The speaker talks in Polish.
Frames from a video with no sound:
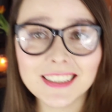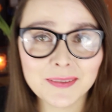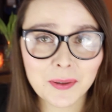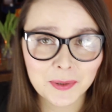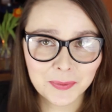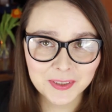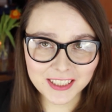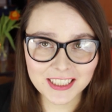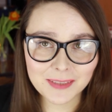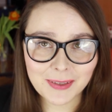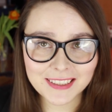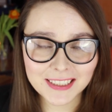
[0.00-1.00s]
Tym
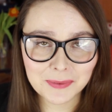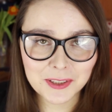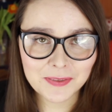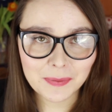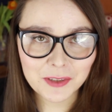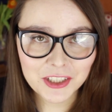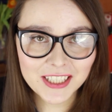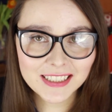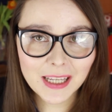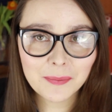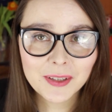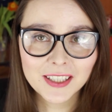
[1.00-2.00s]
optymistycznym akcentem się z Wami
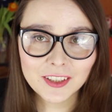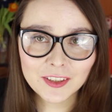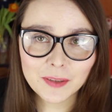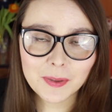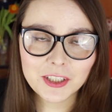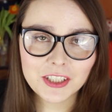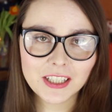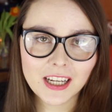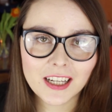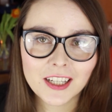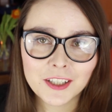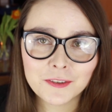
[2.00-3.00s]
żegnam. Do
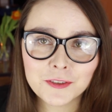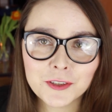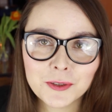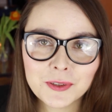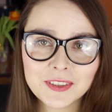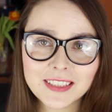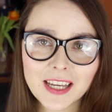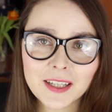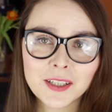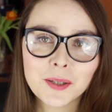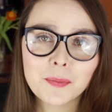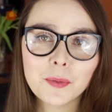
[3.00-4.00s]
zobaczenia wkrótce.